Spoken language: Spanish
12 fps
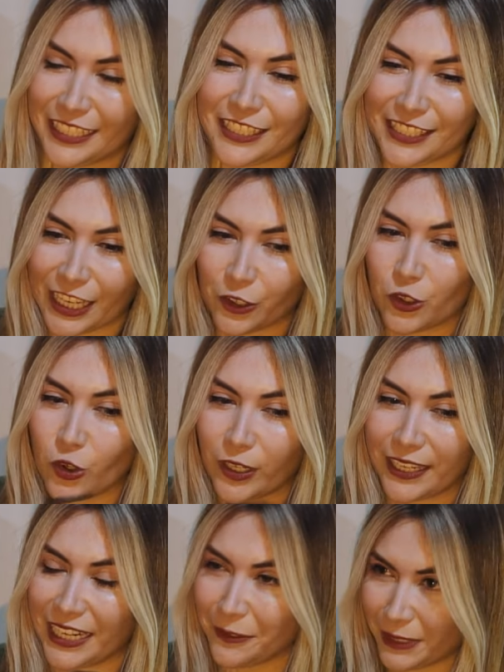y ya con lo
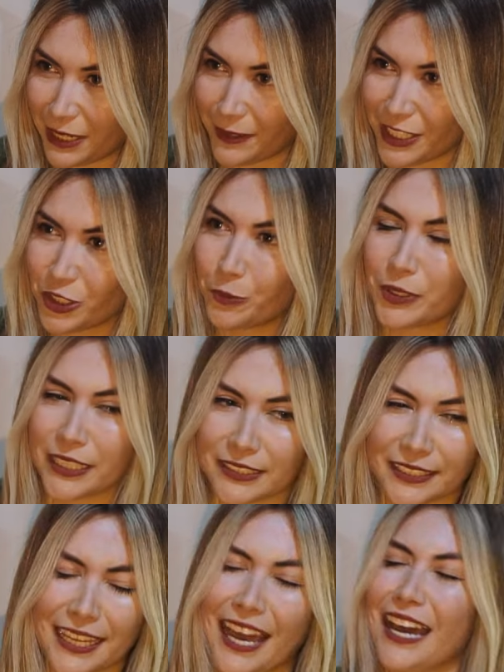que él hablaba yo podía
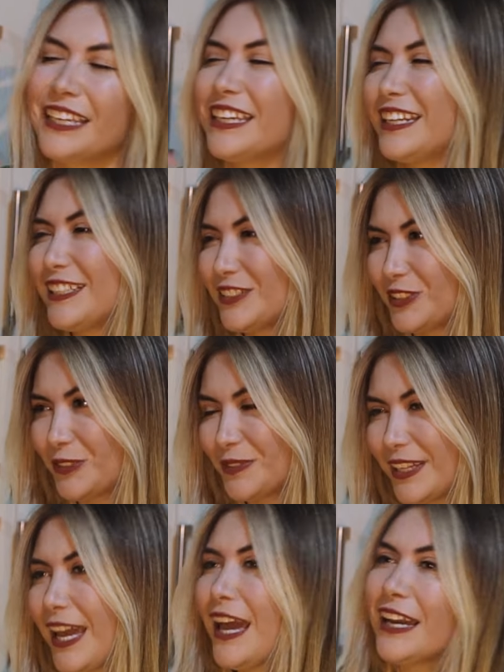decir, ah, quieres.
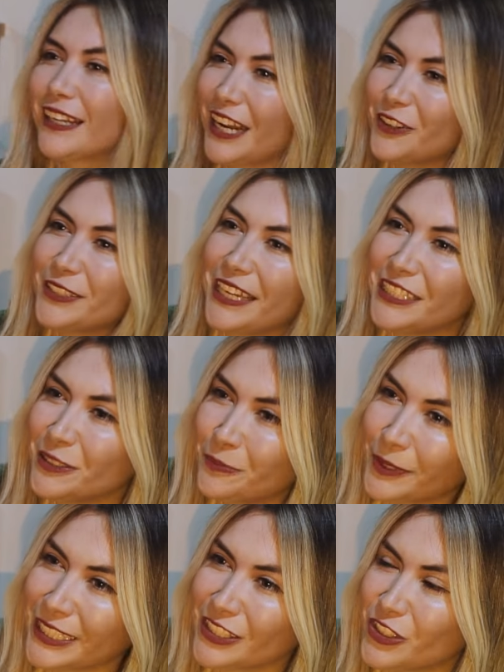Claro, ya
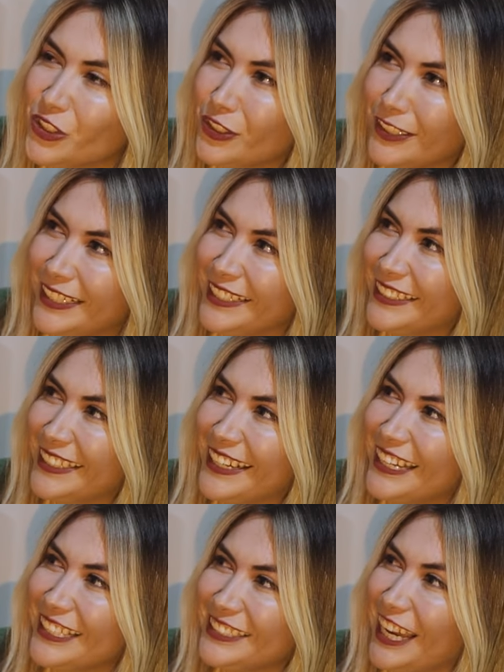después,
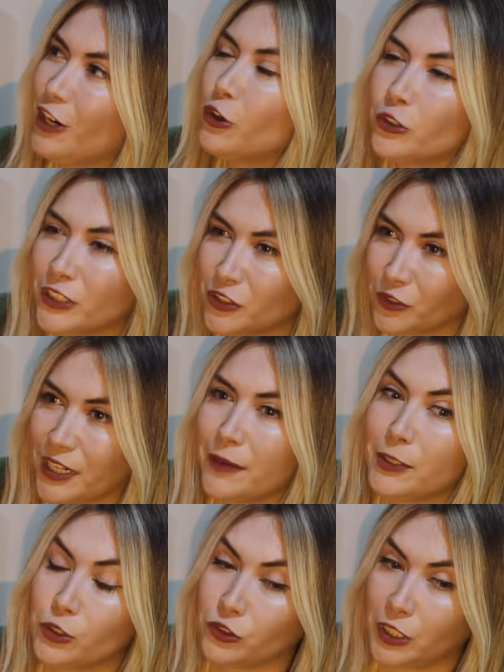literal, ya lo
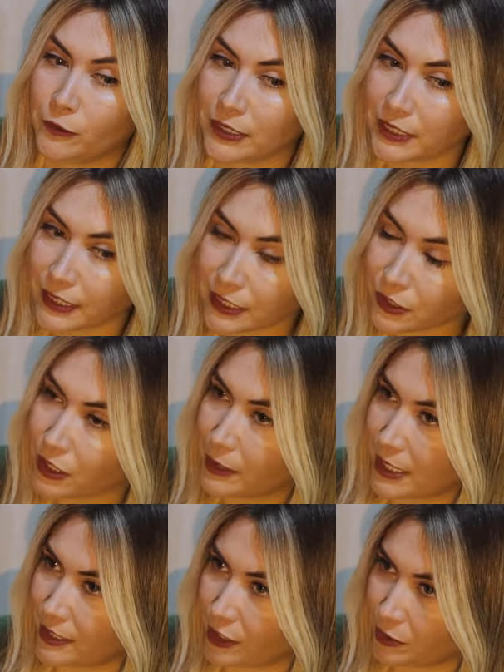condicionaba. Yo, si no haces esto, lo voy
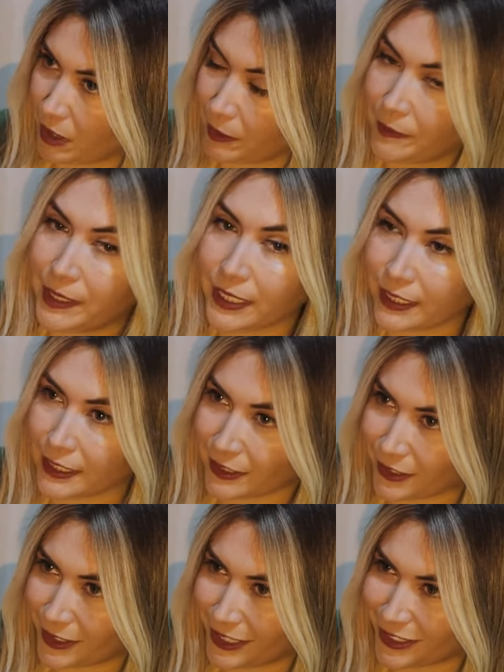a decir a tu mamá, mira que
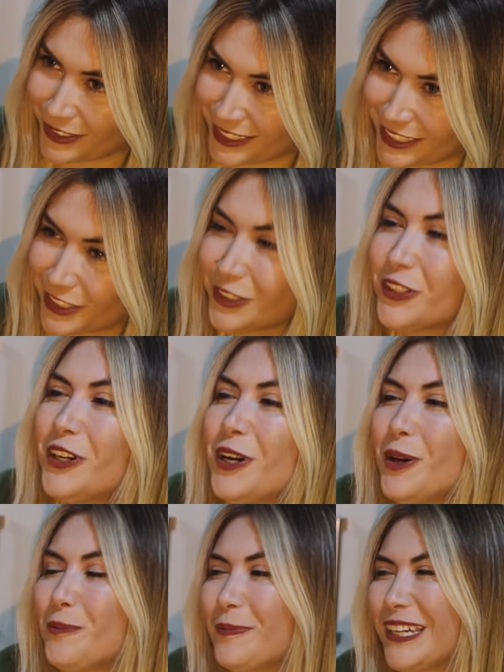esto y esto y esto.
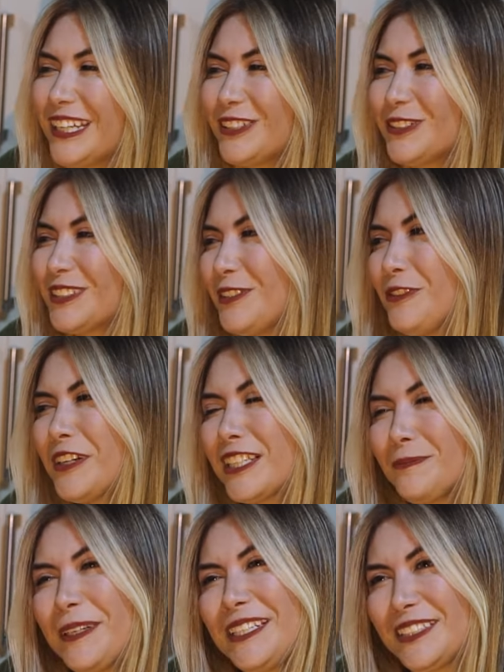Pero sí fue una
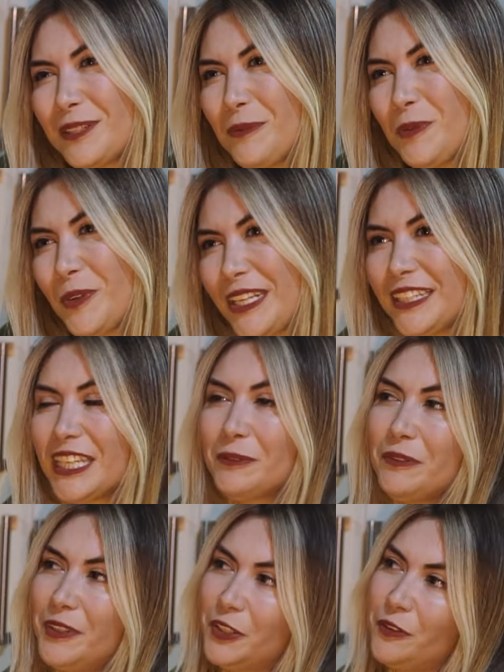experiencia muy bonita,
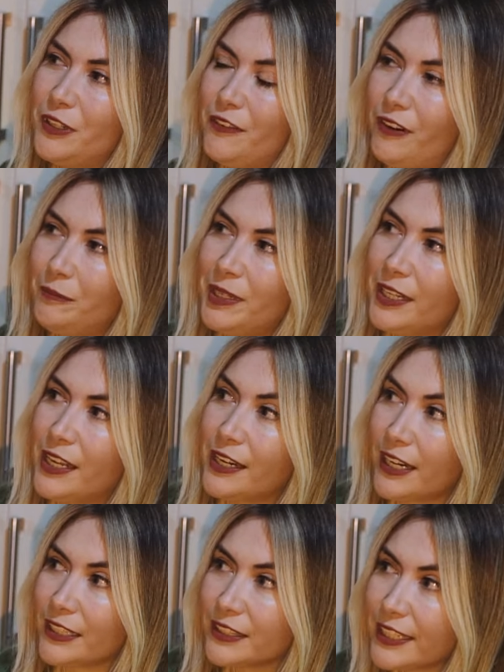viví con una familia
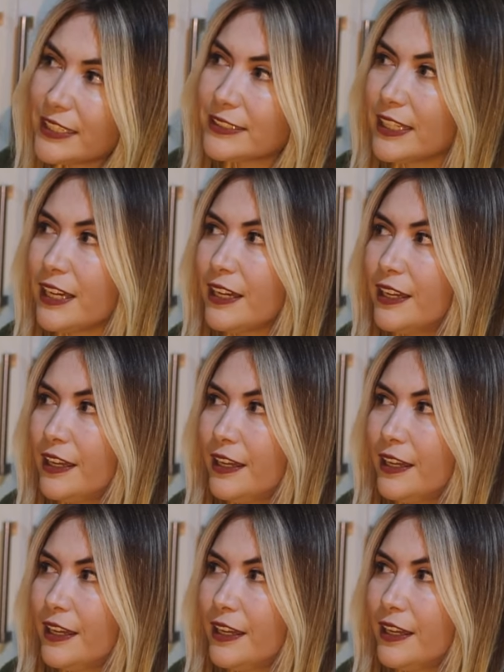irlandesa.